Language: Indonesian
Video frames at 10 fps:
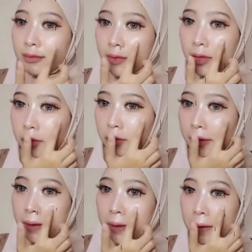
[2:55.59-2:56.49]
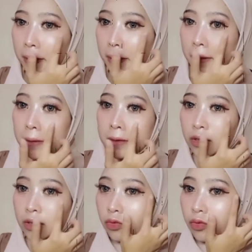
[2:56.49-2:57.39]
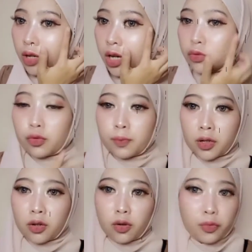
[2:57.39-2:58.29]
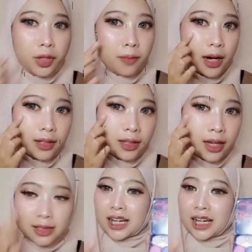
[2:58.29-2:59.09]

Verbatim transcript: Nih, wow super glowing banget nggak sih?